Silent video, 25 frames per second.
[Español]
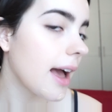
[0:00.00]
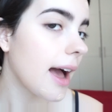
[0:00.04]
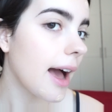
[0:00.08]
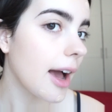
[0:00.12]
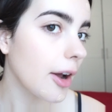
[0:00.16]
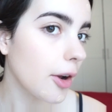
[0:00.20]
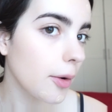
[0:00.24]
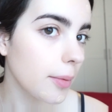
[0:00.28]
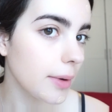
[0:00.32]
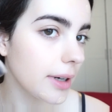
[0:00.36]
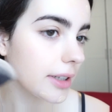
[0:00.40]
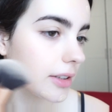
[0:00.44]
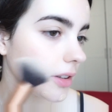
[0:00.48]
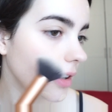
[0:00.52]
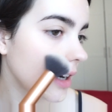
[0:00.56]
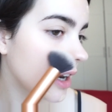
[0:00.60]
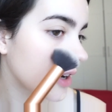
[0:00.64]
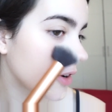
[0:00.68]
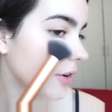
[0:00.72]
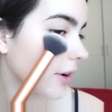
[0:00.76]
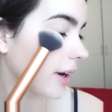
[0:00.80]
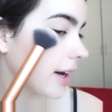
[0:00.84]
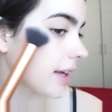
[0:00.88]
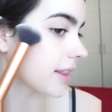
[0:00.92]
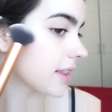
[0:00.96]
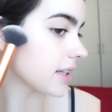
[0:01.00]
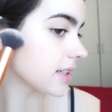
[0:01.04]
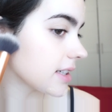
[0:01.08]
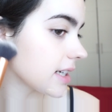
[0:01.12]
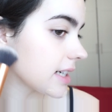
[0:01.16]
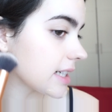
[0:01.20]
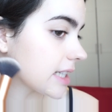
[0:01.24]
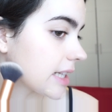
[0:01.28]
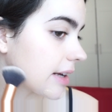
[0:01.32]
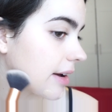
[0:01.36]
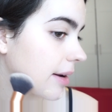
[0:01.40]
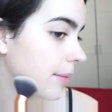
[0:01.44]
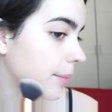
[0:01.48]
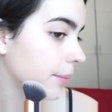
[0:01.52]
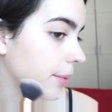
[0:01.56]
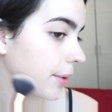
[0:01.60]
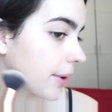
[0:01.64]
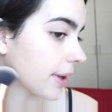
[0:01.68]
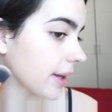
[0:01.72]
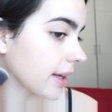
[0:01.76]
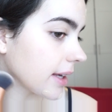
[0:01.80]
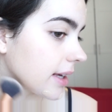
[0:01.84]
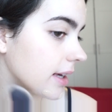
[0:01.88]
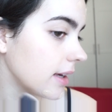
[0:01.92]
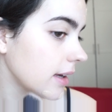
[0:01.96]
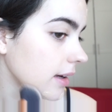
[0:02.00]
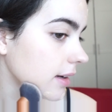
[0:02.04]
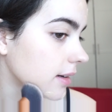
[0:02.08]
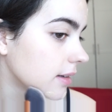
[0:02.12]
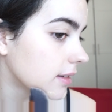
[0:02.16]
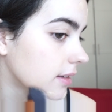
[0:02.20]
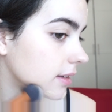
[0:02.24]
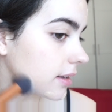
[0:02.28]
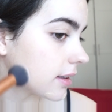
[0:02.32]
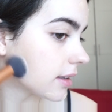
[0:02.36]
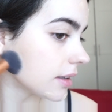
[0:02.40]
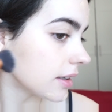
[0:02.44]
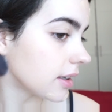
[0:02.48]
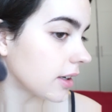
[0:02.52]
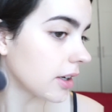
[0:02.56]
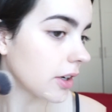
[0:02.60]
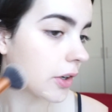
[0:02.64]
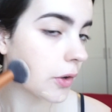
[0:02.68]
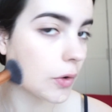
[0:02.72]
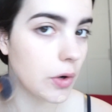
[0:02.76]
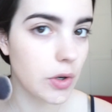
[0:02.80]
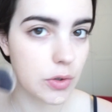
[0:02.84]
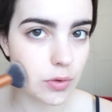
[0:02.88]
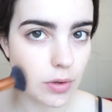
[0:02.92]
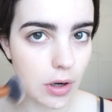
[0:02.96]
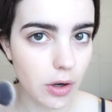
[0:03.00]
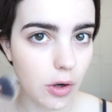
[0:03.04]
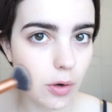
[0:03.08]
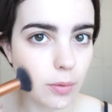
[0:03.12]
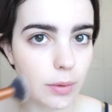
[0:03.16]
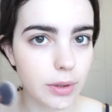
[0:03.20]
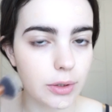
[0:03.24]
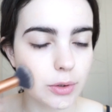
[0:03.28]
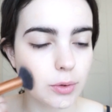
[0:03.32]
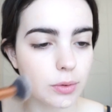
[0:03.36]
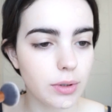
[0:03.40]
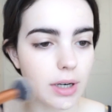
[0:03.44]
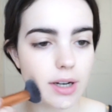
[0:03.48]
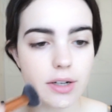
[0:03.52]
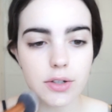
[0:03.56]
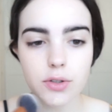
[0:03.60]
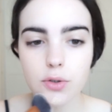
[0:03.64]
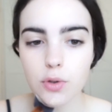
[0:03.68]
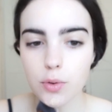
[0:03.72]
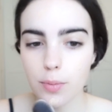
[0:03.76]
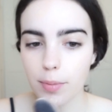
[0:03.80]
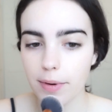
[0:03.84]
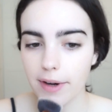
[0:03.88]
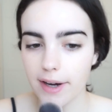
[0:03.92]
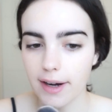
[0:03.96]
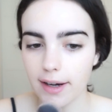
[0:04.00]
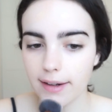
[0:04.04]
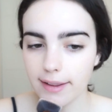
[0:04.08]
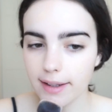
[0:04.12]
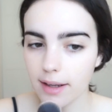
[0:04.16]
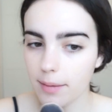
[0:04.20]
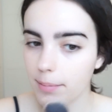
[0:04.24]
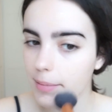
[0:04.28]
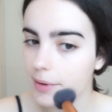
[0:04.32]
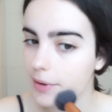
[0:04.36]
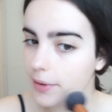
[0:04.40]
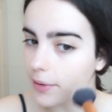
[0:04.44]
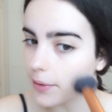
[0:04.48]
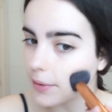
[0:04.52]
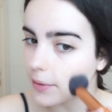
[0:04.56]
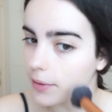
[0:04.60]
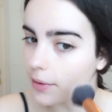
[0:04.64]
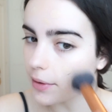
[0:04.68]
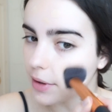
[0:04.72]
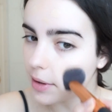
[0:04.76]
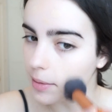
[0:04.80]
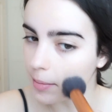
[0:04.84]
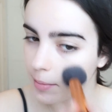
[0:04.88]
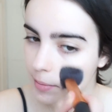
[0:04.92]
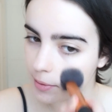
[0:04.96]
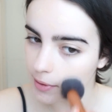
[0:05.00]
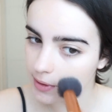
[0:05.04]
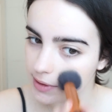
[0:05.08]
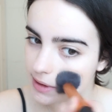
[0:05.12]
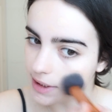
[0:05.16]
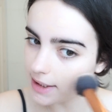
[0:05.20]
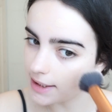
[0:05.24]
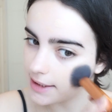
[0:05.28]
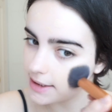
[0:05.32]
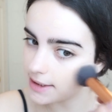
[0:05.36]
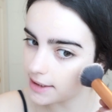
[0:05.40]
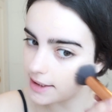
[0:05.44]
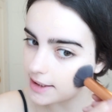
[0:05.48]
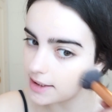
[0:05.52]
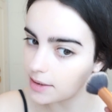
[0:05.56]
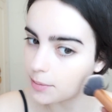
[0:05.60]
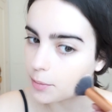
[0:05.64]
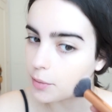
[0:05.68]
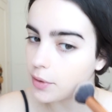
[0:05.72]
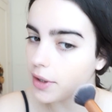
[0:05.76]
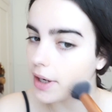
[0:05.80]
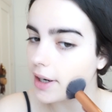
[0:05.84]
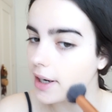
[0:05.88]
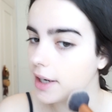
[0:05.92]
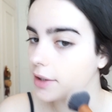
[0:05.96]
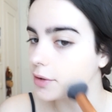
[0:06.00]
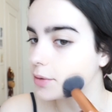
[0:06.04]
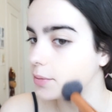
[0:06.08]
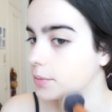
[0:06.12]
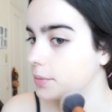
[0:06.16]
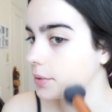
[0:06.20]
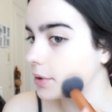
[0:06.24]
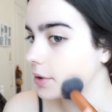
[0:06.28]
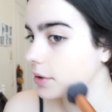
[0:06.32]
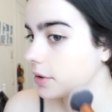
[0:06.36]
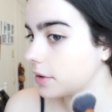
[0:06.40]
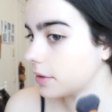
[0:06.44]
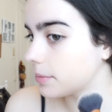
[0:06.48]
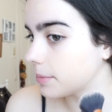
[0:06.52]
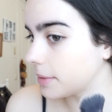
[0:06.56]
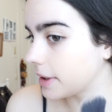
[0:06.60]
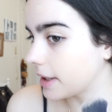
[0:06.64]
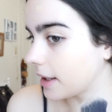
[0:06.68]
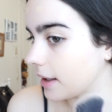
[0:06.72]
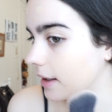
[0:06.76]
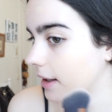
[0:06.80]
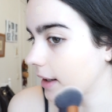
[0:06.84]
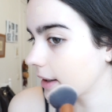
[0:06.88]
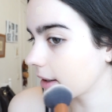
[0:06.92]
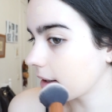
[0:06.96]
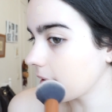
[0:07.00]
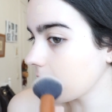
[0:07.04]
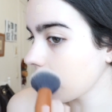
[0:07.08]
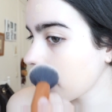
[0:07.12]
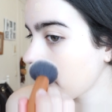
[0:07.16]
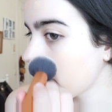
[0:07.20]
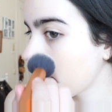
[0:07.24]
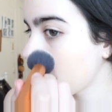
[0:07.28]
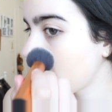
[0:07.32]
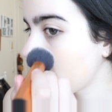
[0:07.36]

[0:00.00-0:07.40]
Ha cubierto las rojeces que estaban por aquí. No es una cobertura súper alta, pero lo que importa es disimularlas un poco. Mira, aquí.